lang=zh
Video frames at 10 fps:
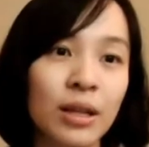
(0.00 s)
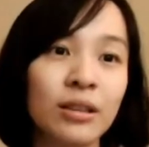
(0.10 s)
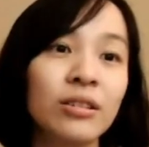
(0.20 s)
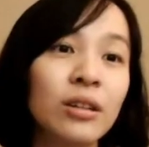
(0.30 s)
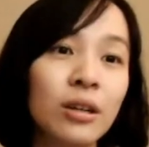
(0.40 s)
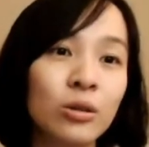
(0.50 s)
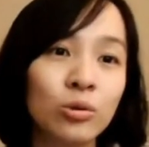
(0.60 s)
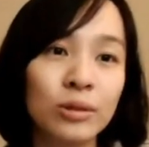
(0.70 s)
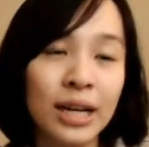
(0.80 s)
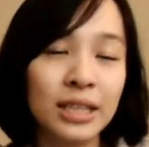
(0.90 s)
面的
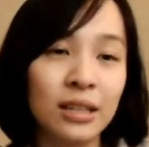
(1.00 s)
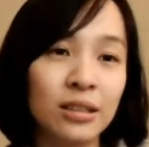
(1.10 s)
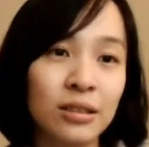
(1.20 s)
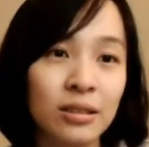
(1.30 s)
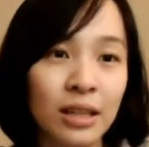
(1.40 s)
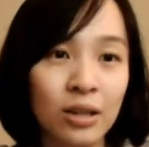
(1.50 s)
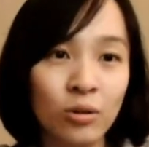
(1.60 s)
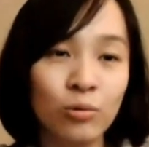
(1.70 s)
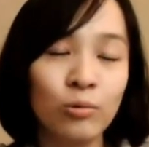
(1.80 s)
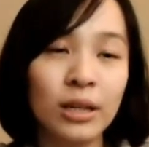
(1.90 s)
出菜箱的内
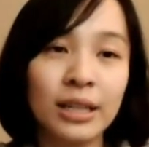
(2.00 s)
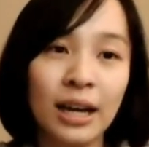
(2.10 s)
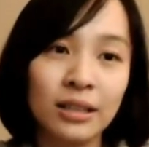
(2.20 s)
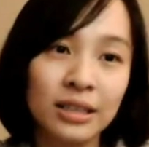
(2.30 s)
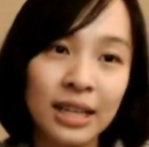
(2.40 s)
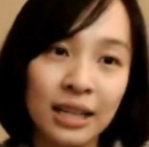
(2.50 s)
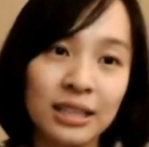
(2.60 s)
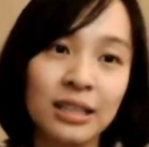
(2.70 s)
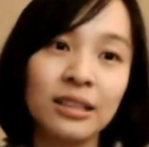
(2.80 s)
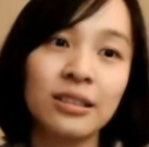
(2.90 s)
容物、跟它的价
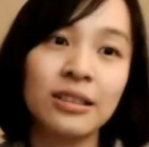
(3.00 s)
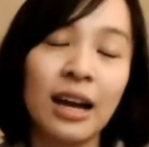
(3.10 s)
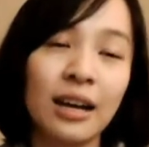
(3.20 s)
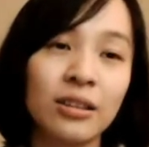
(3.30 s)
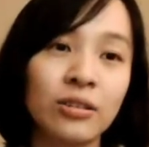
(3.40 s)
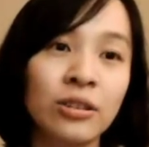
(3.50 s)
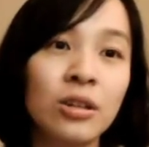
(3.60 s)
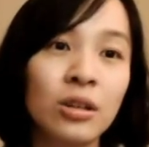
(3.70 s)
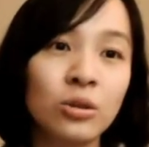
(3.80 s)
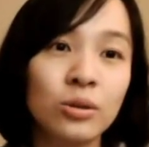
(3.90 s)
钱、跟它
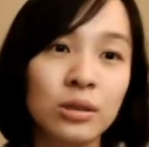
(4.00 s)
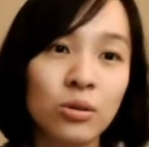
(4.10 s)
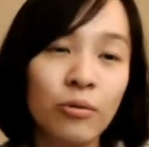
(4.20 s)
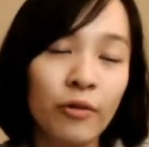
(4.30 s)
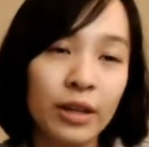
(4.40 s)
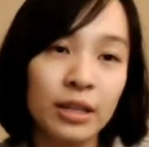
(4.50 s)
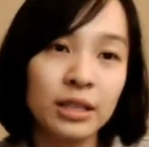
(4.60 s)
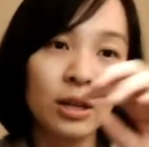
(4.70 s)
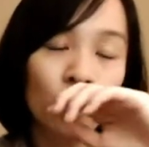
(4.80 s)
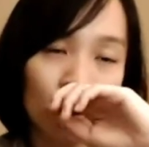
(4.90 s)
的就是运费的一
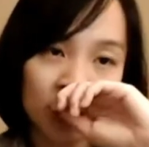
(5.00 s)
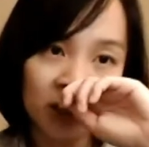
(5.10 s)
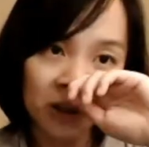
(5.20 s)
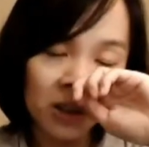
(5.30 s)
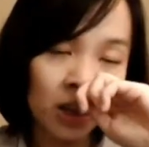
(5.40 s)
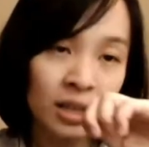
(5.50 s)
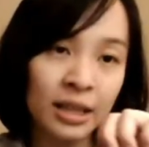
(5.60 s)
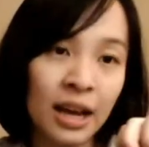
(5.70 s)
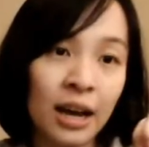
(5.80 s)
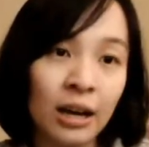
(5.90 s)
些规则。
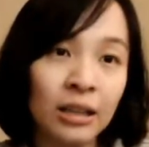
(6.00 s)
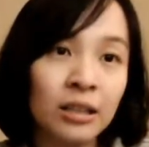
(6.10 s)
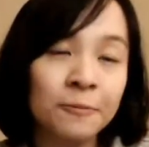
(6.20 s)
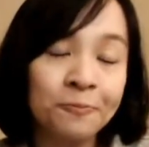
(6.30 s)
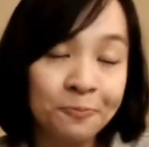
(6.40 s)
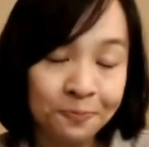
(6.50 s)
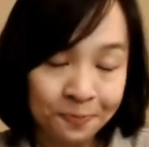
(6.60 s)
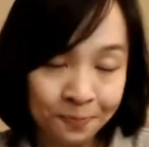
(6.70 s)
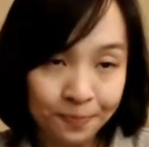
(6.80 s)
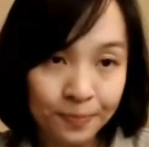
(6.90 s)
那
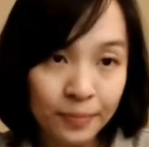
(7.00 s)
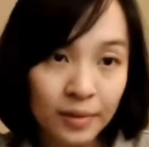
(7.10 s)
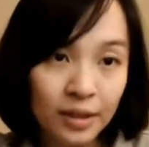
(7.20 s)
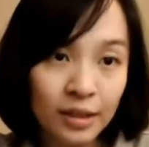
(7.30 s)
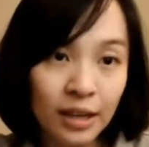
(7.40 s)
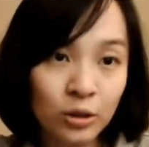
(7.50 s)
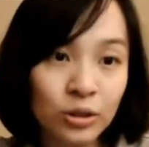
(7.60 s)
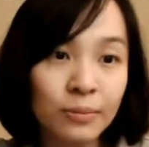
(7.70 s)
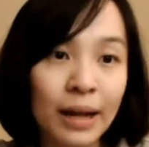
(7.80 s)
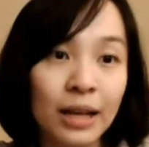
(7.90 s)
那
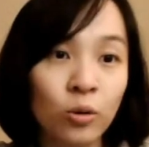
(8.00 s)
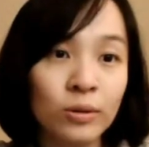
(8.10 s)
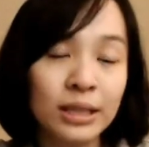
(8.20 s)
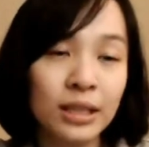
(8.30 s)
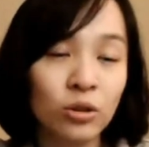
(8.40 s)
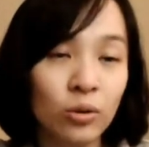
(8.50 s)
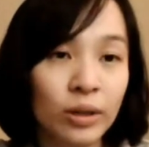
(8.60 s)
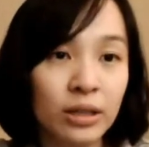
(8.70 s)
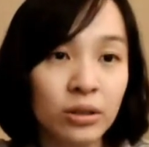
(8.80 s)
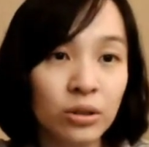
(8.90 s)
就是把它统整到
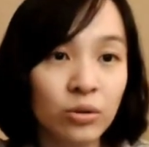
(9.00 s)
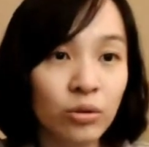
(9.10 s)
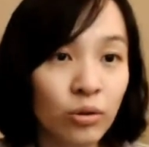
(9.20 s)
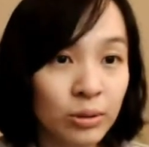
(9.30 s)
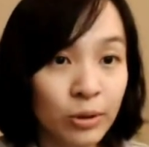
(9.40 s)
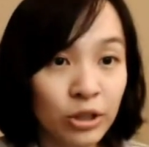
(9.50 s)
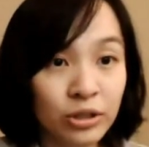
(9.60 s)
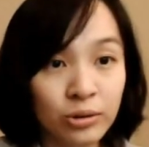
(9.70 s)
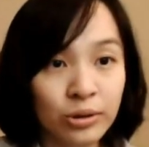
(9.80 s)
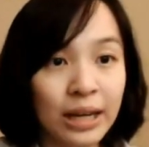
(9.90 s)
同一个 Google
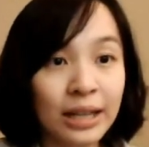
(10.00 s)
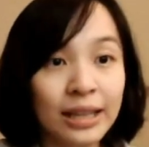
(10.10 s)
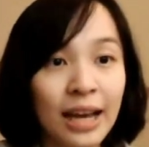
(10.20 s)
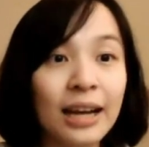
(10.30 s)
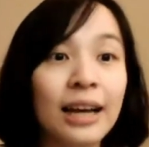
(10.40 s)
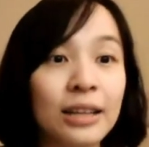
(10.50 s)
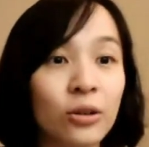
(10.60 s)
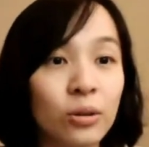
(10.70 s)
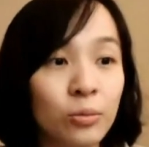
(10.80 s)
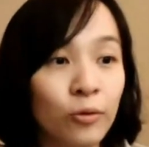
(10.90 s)
Spreadsheet，就是刚刚大家看
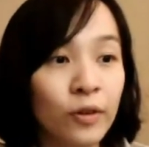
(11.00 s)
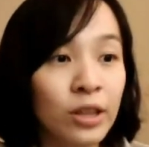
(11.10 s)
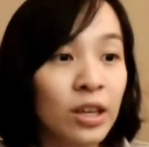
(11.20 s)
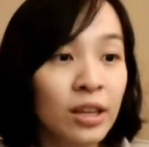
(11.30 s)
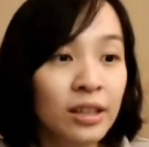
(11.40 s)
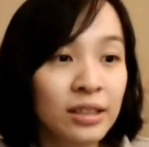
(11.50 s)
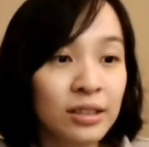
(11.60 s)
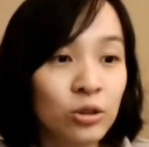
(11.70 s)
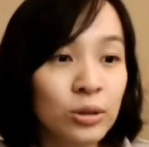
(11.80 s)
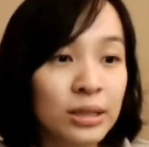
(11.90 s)
到的部分，
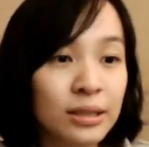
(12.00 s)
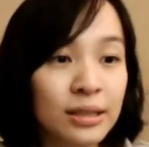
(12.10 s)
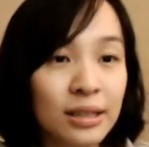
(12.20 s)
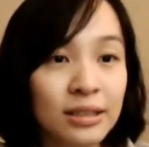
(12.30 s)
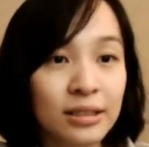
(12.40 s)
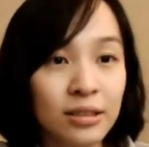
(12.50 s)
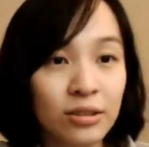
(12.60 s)
就是这样子